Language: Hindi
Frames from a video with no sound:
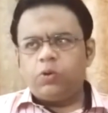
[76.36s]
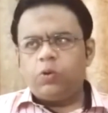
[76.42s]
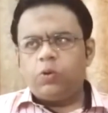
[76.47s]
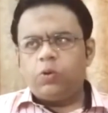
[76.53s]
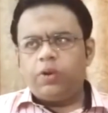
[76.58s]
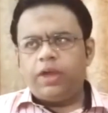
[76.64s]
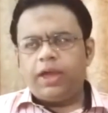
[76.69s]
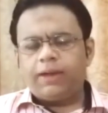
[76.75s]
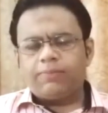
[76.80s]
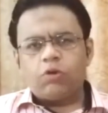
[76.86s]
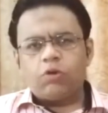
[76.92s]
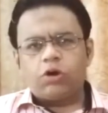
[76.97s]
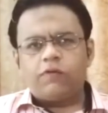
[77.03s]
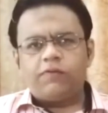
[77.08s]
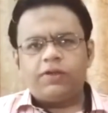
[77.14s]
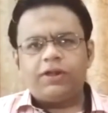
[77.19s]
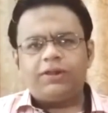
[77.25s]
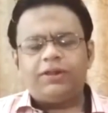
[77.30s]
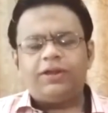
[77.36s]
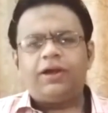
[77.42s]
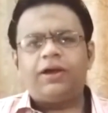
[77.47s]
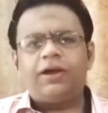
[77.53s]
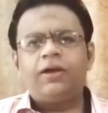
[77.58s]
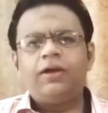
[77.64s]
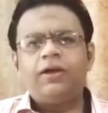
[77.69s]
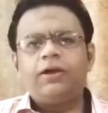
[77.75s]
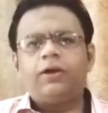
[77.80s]
जो एक मौकफ लेती
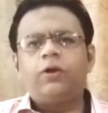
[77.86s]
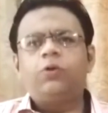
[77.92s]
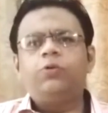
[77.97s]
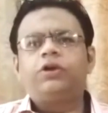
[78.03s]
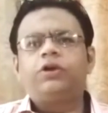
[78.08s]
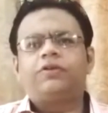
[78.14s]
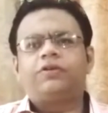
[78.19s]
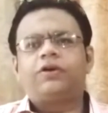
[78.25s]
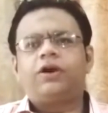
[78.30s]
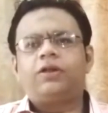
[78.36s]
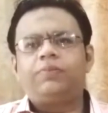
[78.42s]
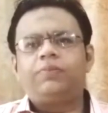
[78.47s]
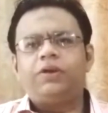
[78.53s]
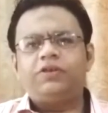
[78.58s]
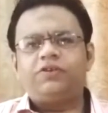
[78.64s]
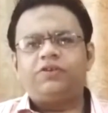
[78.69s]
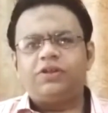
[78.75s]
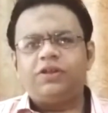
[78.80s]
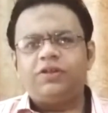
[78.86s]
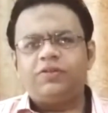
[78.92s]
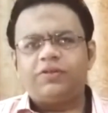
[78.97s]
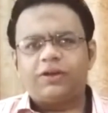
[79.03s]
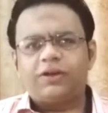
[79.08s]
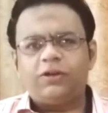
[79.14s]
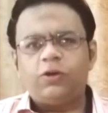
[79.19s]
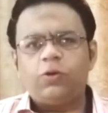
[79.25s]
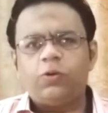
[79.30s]
है कि उनके साथ बड़ी शरीफ
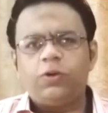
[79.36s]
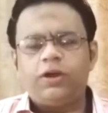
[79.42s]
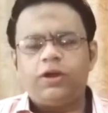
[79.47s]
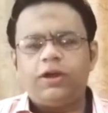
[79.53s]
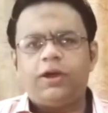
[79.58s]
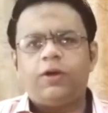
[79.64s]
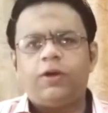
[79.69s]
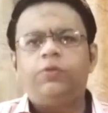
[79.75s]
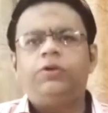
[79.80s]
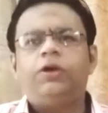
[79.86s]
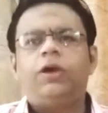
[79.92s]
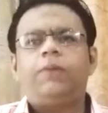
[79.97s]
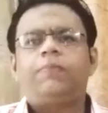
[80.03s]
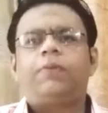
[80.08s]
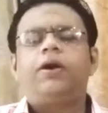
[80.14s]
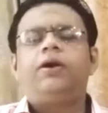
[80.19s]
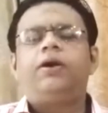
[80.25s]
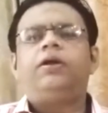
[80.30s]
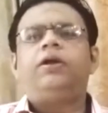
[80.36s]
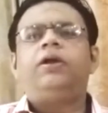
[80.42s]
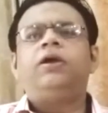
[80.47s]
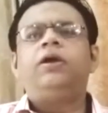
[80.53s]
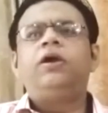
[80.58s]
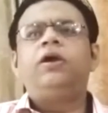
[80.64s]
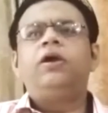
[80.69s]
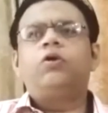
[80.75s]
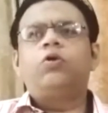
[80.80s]
ज्यादा हो रही है उनकी पार्टी
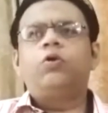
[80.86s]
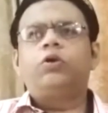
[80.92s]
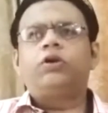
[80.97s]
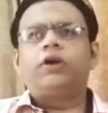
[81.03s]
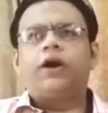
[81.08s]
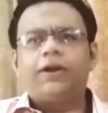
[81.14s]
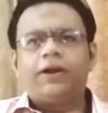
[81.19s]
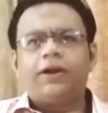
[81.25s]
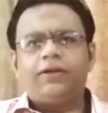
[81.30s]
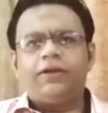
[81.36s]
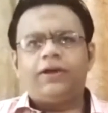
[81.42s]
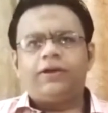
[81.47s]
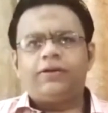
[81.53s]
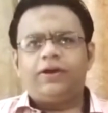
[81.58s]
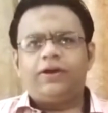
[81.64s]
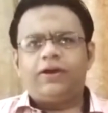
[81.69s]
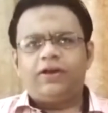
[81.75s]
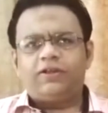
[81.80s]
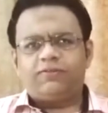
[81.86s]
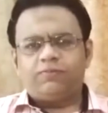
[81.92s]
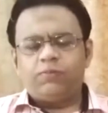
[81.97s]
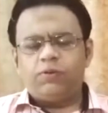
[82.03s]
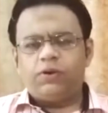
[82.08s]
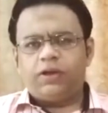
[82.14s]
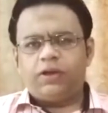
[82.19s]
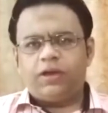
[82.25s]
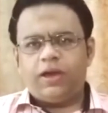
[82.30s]
को टारगेट किया जा रहा है इस
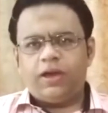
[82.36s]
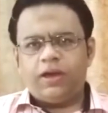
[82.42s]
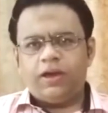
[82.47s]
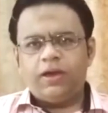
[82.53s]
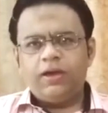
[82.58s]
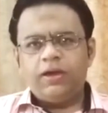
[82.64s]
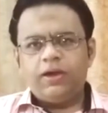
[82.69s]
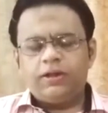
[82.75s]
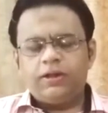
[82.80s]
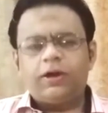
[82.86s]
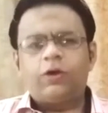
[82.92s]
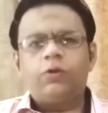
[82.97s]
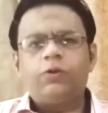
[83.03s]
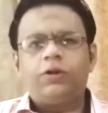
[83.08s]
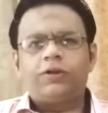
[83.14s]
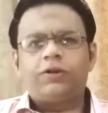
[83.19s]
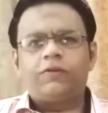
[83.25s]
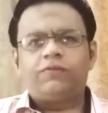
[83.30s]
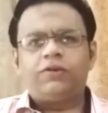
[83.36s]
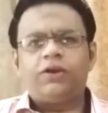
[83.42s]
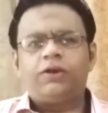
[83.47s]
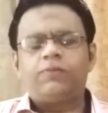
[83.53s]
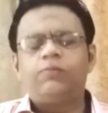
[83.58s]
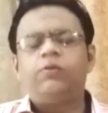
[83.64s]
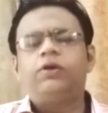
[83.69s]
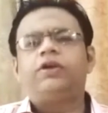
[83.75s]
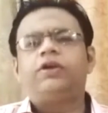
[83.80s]
मुल्क के इदारों की तरफ
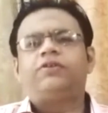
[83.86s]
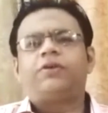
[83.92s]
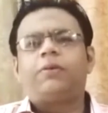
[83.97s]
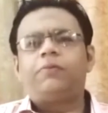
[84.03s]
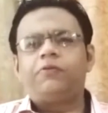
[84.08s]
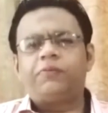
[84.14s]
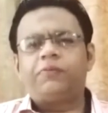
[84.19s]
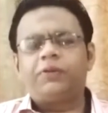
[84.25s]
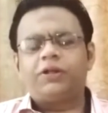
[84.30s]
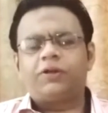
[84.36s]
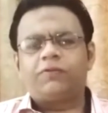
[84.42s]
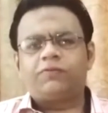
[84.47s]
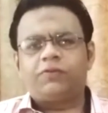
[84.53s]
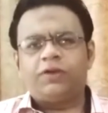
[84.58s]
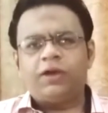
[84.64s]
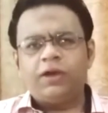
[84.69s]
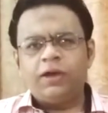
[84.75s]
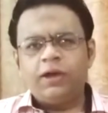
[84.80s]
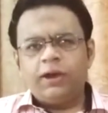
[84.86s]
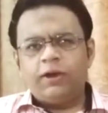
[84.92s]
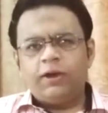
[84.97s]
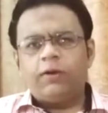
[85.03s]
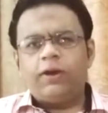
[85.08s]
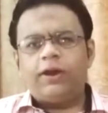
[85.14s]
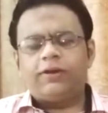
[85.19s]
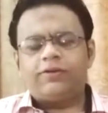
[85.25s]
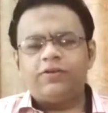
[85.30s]
से मुल्क के स्टैब्लिशमेंट की तरफ से
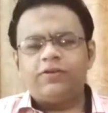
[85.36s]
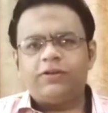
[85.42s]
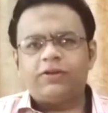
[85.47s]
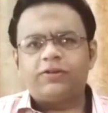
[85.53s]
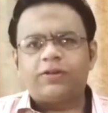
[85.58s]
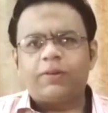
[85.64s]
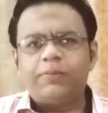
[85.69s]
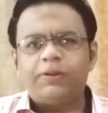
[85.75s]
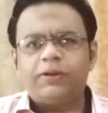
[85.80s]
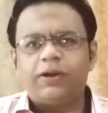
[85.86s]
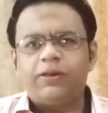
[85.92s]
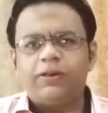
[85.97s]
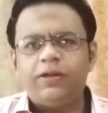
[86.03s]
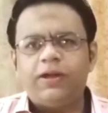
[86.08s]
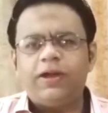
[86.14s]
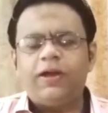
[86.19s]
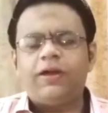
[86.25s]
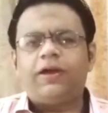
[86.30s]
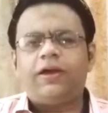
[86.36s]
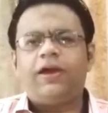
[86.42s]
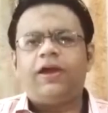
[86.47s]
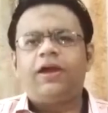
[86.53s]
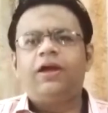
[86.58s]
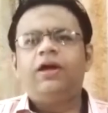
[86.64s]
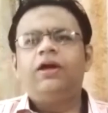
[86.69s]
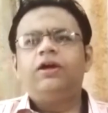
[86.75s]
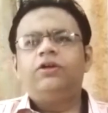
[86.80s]
इन्होंने इलेक्शन जीत कर साबित कर दिया है कि
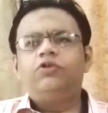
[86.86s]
